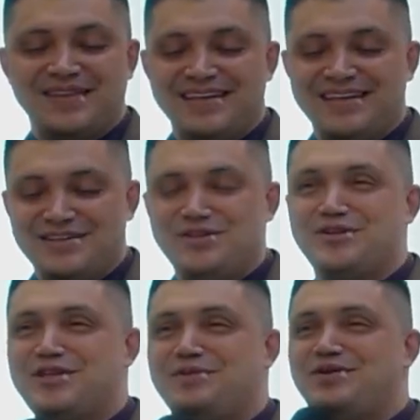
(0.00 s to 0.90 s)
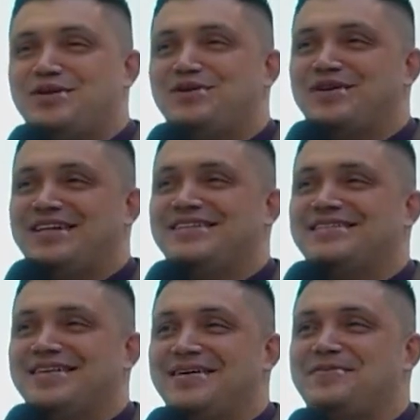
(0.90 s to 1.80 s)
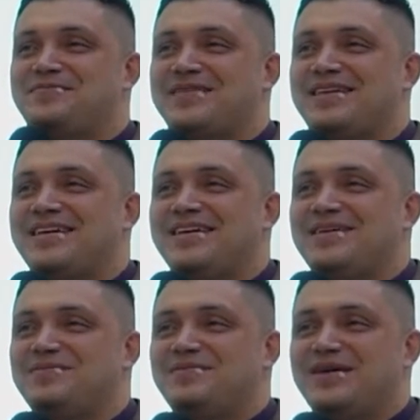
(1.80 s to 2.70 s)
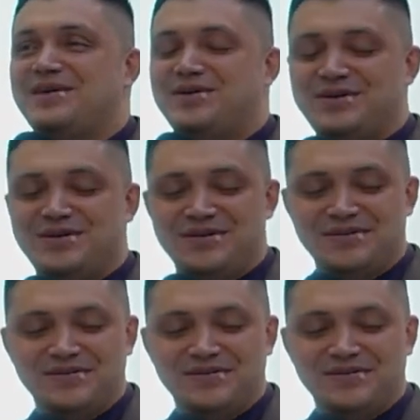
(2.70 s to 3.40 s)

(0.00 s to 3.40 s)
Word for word: Es otro tipo de conquista, pero